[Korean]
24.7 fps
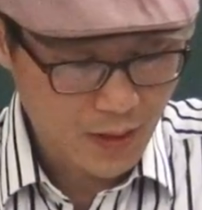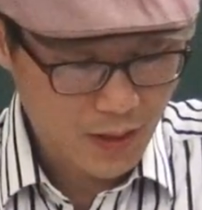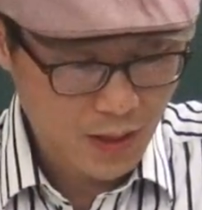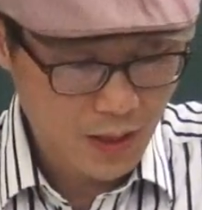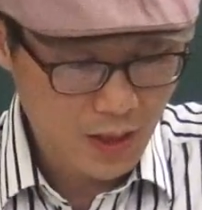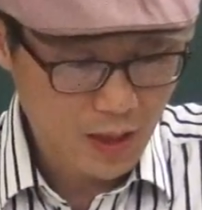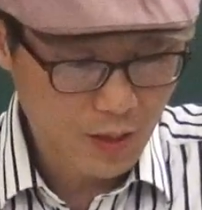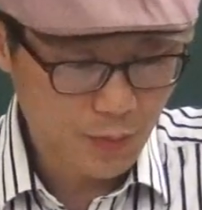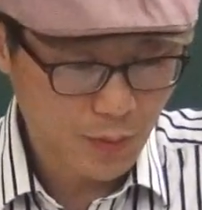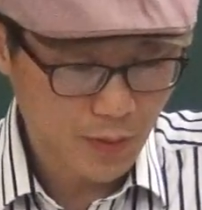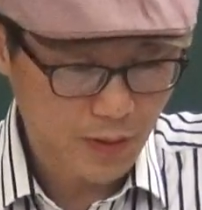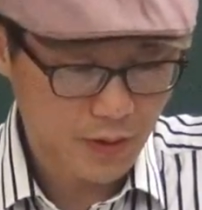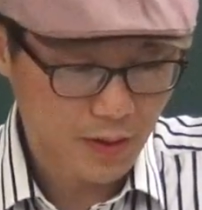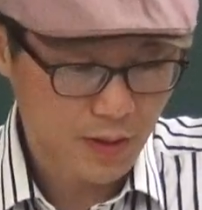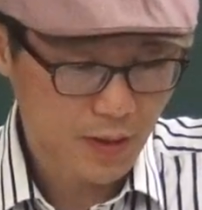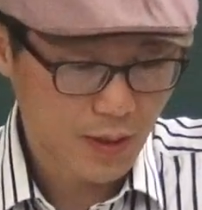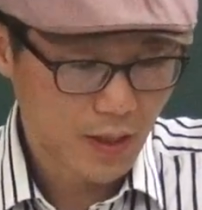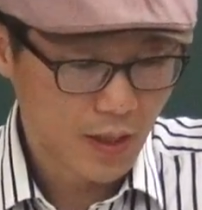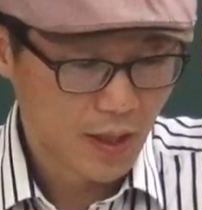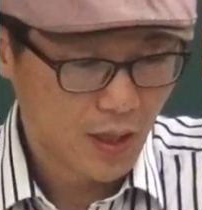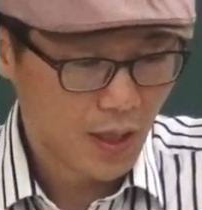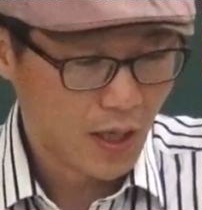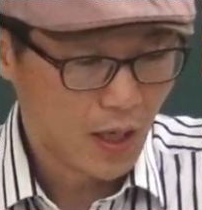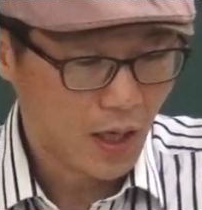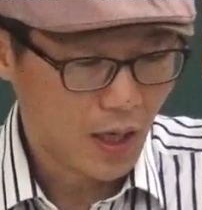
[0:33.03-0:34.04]
1번.
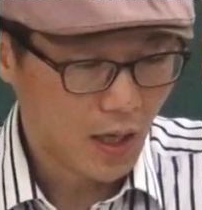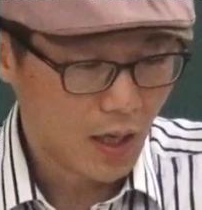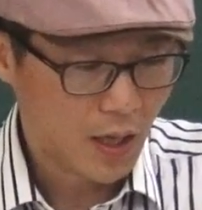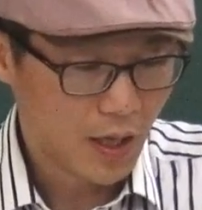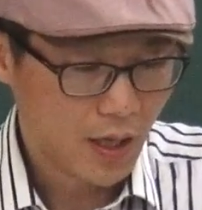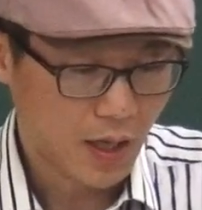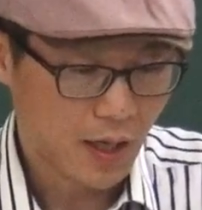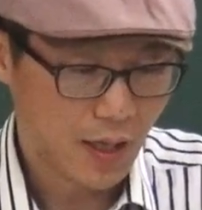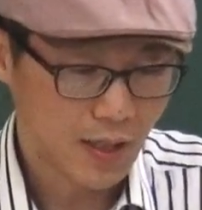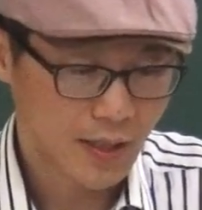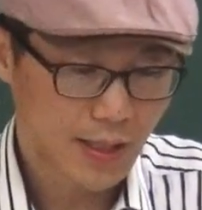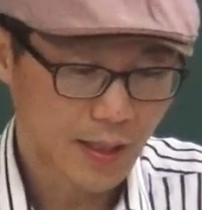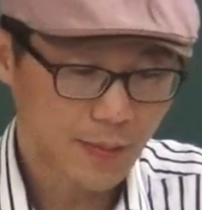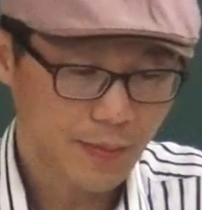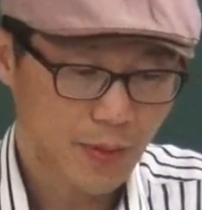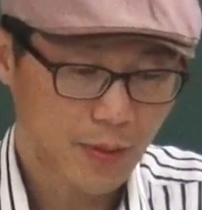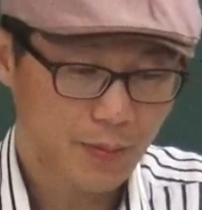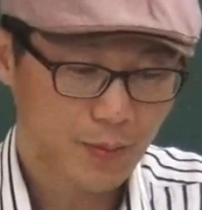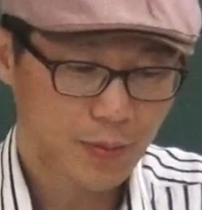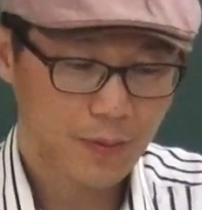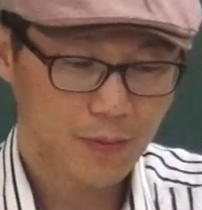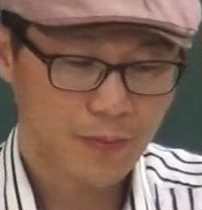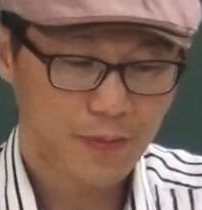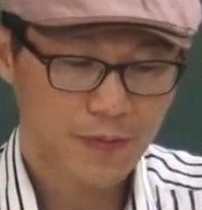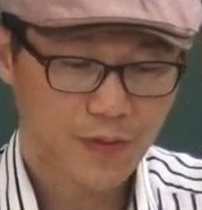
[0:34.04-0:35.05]

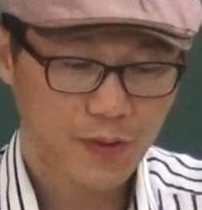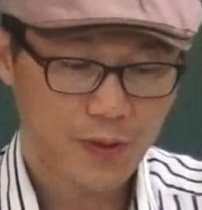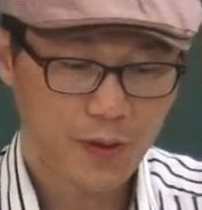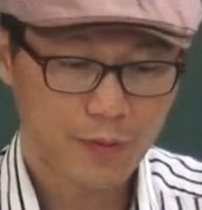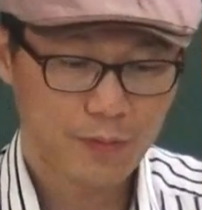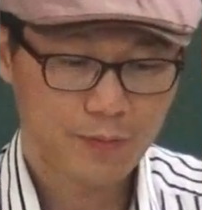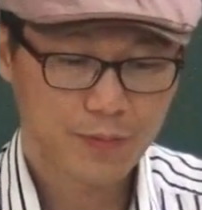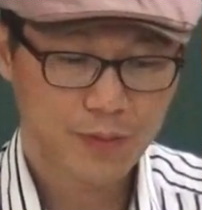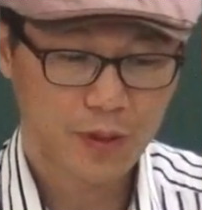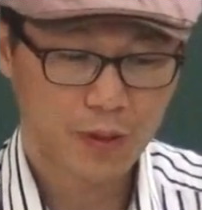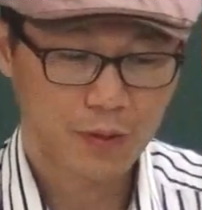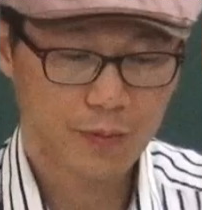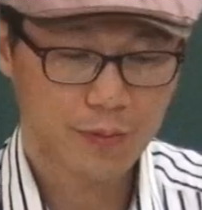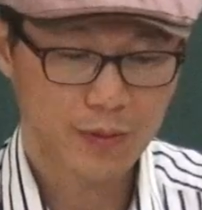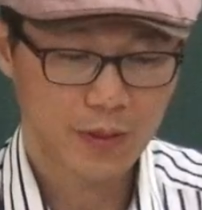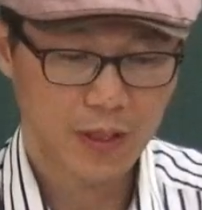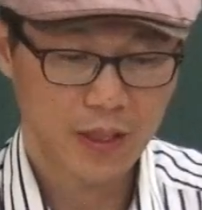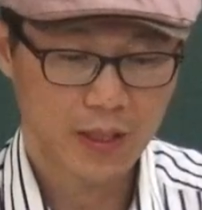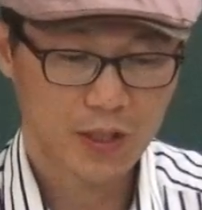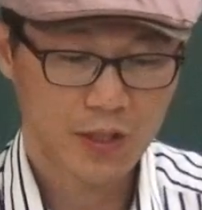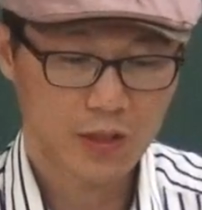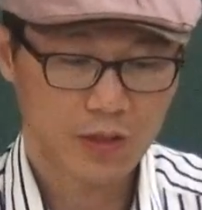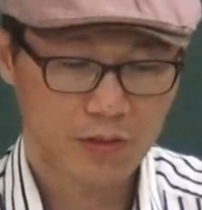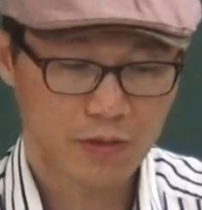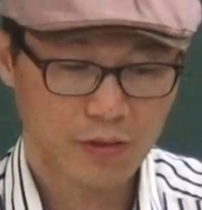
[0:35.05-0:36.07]
Acceptable forms of
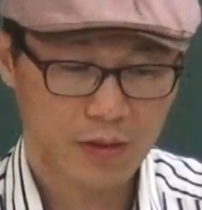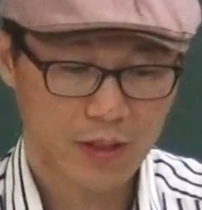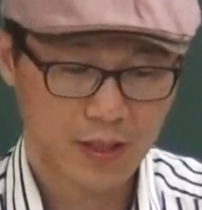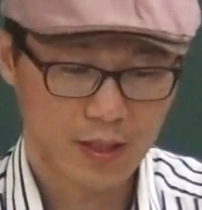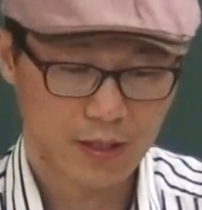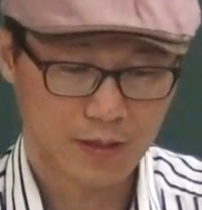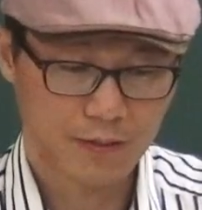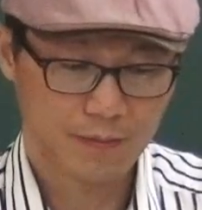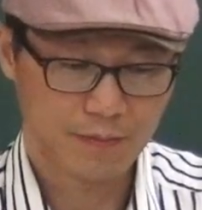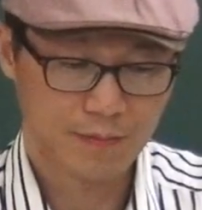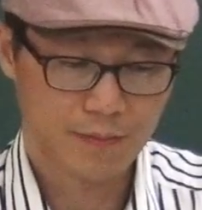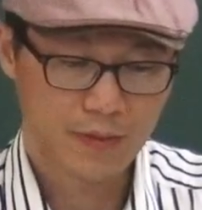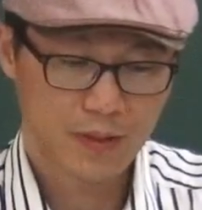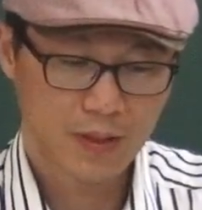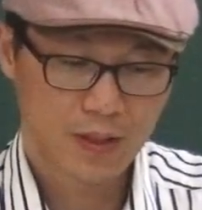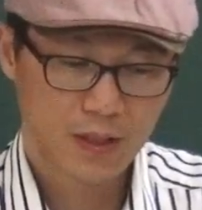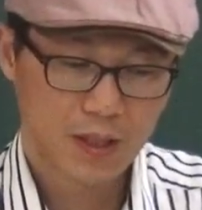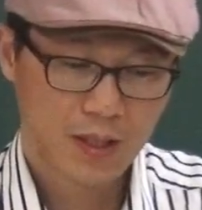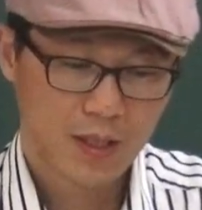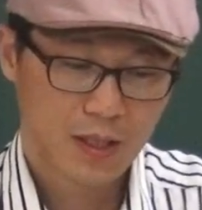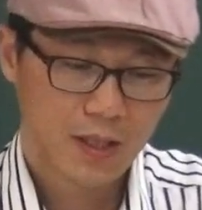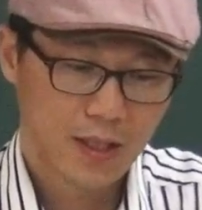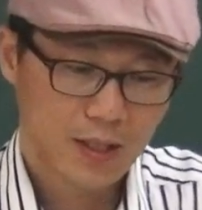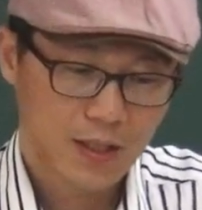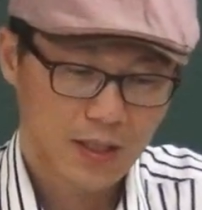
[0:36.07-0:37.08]
nationalism.
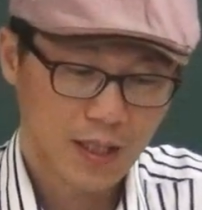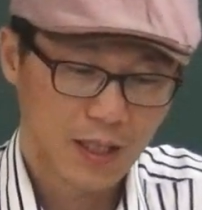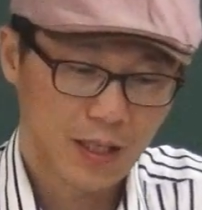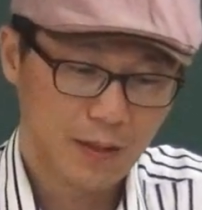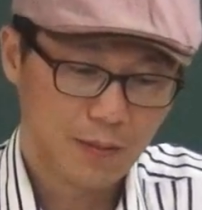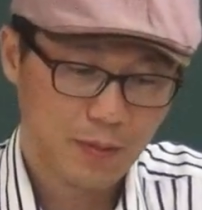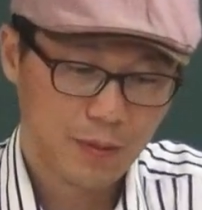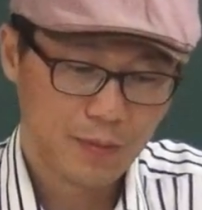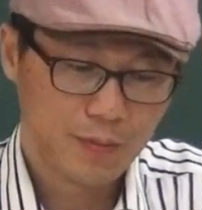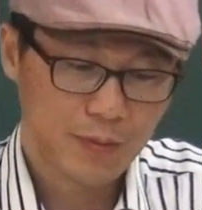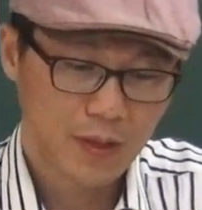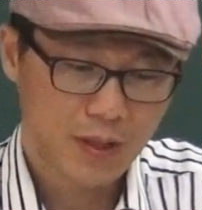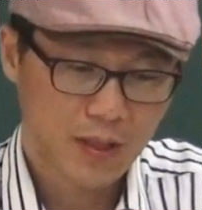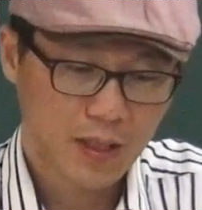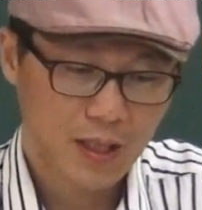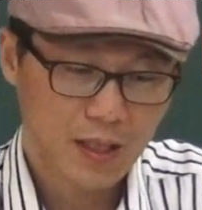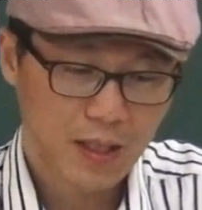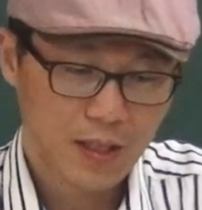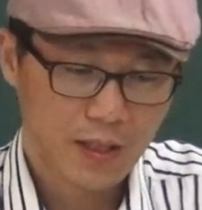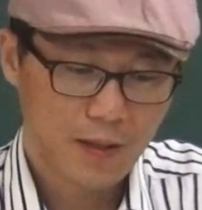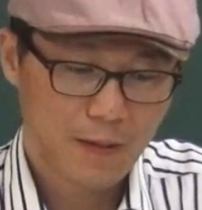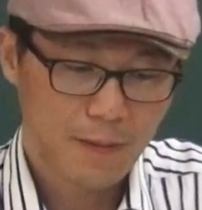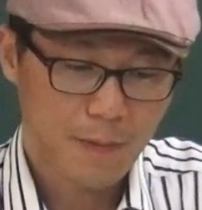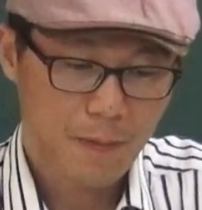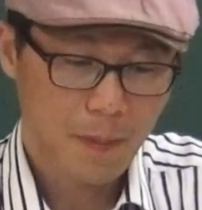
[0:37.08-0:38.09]
자,
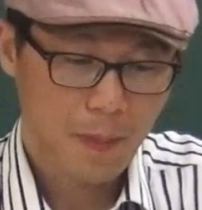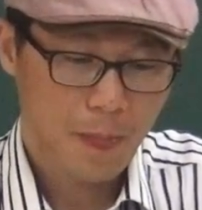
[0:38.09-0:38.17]
뭡니까?